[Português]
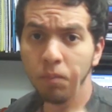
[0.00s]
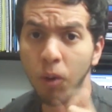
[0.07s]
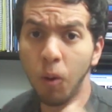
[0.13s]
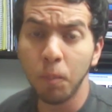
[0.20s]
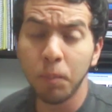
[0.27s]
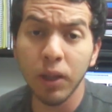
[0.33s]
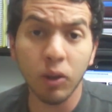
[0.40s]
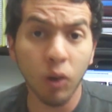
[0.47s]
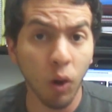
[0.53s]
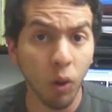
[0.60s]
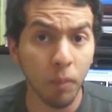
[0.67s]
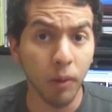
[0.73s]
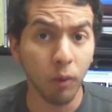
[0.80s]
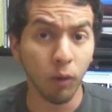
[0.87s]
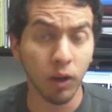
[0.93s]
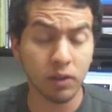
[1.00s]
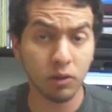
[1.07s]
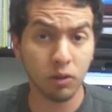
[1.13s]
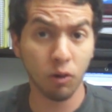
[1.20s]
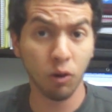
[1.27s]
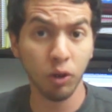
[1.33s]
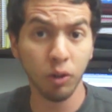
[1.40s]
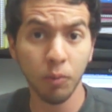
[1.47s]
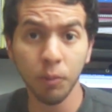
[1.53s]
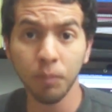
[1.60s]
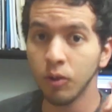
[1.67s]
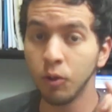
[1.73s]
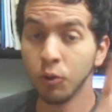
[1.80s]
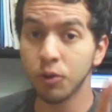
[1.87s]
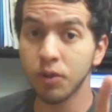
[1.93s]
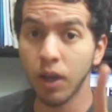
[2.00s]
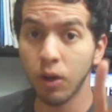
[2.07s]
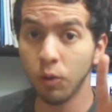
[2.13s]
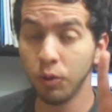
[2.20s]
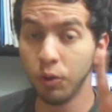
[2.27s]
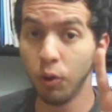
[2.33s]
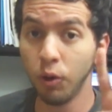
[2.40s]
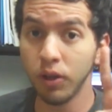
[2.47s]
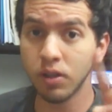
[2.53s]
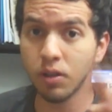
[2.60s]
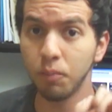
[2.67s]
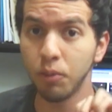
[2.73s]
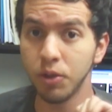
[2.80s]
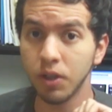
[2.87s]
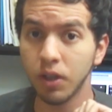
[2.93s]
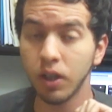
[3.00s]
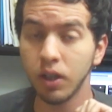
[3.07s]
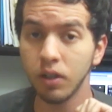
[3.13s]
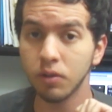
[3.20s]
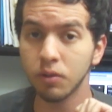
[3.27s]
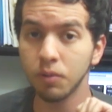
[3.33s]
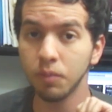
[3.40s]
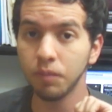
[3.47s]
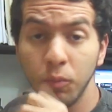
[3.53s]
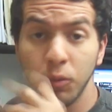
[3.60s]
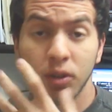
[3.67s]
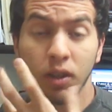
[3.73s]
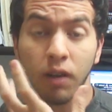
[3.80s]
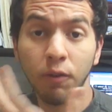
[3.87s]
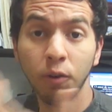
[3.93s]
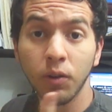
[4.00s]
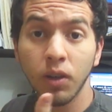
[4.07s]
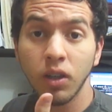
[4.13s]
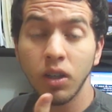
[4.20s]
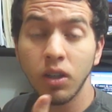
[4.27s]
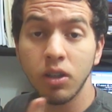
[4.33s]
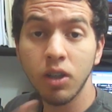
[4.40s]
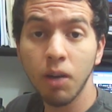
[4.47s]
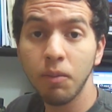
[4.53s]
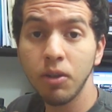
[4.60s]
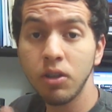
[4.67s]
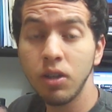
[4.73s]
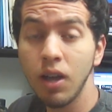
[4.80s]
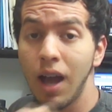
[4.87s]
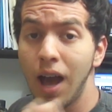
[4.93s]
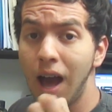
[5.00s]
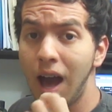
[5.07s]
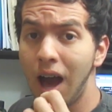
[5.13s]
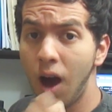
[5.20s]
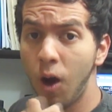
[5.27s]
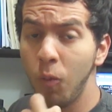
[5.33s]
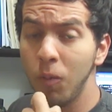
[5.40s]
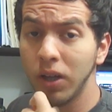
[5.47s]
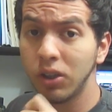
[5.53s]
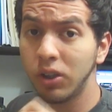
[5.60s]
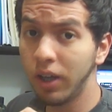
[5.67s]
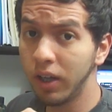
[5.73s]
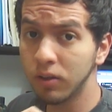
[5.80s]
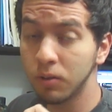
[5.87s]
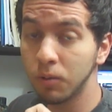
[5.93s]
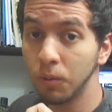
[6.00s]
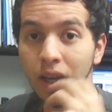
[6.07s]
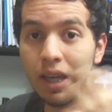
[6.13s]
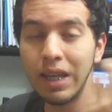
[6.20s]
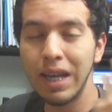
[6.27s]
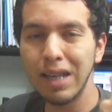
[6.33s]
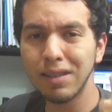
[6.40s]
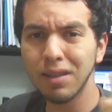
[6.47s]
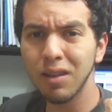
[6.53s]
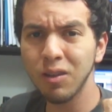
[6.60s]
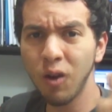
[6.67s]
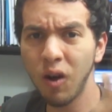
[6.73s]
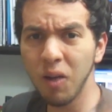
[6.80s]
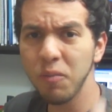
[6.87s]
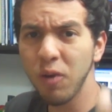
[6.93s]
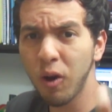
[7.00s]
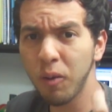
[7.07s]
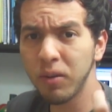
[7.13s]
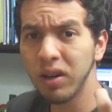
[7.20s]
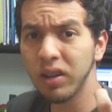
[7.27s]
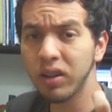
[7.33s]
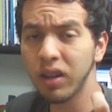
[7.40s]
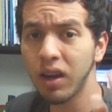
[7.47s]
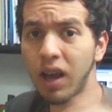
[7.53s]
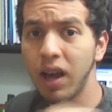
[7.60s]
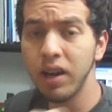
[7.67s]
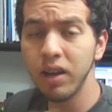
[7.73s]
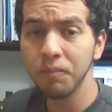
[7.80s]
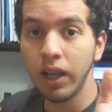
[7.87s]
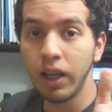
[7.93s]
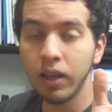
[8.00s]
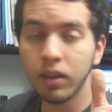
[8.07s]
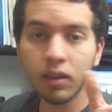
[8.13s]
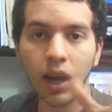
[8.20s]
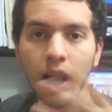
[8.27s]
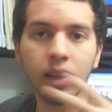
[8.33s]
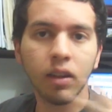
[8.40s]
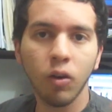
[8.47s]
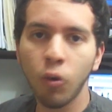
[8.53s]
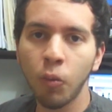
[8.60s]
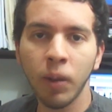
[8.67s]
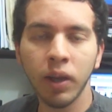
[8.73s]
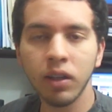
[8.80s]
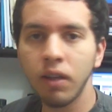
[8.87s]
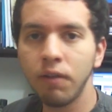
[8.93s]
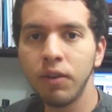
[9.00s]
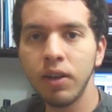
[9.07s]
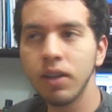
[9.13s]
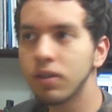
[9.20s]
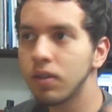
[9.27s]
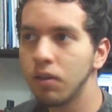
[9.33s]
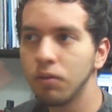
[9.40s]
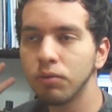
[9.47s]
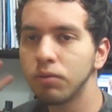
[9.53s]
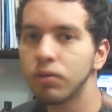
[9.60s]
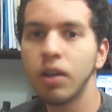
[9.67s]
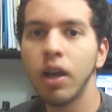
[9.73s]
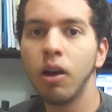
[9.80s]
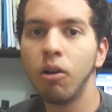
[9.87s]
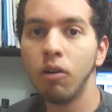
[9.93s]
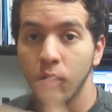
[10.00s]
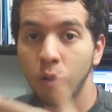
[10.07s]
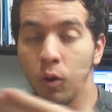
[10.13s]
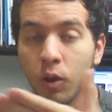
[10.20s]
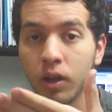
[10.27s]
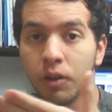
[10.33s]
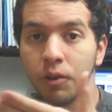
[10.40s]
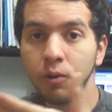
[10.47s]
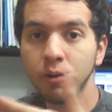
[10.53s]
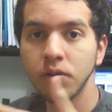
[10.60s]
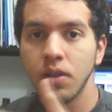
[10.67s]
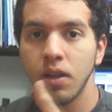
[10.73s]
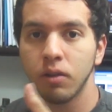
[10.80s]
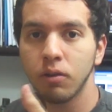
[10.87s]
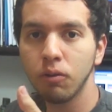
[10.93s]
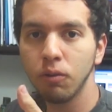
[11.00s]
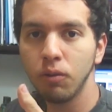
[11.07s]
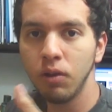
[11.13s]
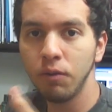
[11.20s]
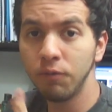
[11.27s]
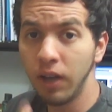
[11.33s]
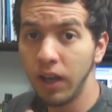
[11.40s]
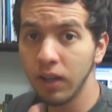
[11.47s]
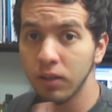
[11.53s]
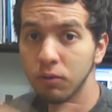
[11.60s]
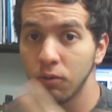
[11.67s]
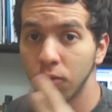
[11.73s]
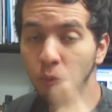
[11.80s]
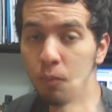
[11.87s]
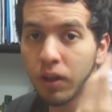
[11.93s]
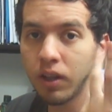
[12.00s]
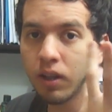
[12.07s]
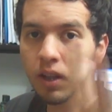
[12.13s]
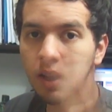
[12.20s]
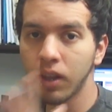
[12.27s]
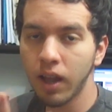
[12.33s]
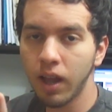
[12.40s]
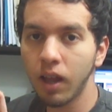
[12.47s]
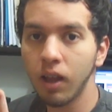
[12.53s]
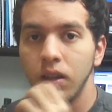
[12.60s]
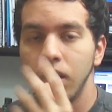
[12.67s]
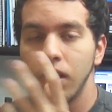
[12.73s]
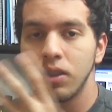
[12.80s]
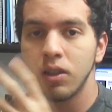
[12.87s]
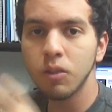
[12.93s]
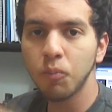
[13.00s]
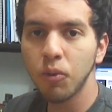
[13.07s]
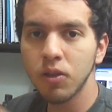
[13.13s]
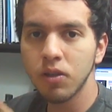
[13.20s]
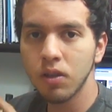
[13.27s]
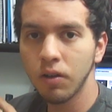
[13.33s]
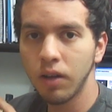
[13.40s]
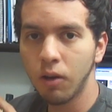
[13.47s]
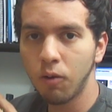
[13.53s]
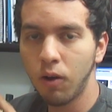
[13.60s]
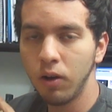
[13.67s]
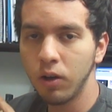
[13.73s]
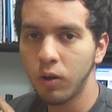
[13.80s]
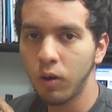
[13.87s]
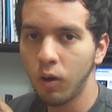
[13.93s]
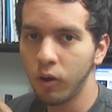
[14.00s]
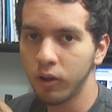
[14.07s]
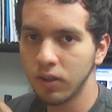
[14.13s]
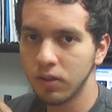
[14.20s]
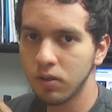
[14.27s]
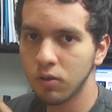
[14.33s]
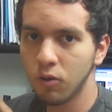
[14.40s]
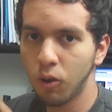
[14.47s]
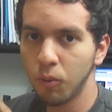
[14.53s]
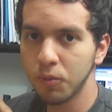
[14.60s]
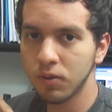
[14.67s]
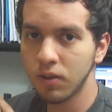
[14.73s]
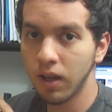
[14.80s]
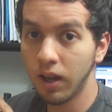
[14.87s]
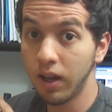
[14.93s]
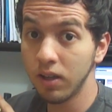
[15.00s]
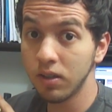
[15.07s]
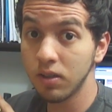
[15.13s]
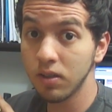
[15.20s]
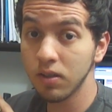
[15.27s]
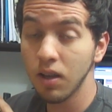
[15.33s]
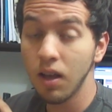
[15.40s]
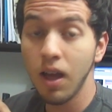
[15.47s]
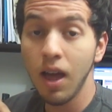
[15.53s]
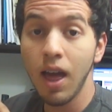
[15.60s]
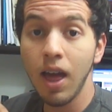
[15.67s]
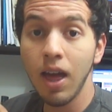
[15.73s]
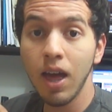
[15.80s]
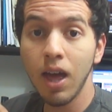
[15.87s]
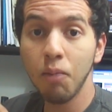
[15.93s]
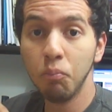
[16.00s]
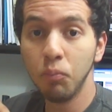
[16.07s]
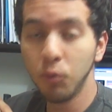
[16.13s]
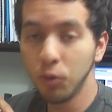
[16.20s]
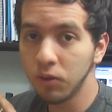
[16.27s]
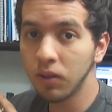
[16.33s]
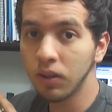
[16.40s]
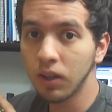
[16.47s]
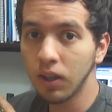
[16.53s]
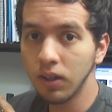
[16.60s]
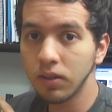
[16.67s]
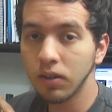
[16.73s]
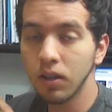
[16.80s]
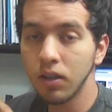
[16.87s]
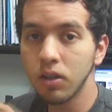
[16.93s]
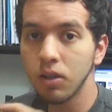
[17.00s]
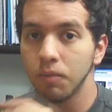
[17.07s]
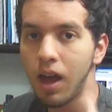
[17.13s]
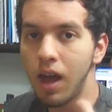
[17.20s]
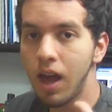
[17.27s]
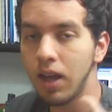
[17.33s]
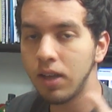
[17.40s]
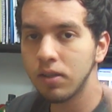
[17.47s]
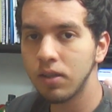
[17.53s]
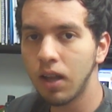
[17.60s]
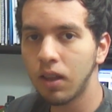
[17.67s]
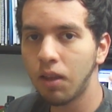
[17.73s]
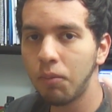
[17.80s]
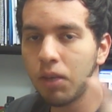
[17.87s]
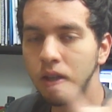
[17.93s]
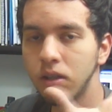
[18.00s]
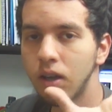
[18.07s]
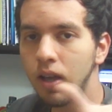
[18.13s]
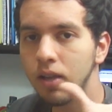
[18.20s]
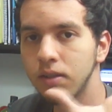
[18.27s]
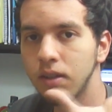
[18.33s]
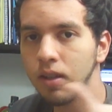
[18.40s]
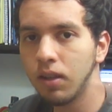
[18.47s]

Bom, Ptolomeu, astrônomo, no século II depois de Cristo, escreveu o que a gente chama de Alma Gesto. E nesta enorme obra literária, ele trata como é que deveria ser o céu, colocando no centro do universo o planeta Terra. E a disposição na qual ele coloca esses corpos celestes é muito interessante, é exatamente essa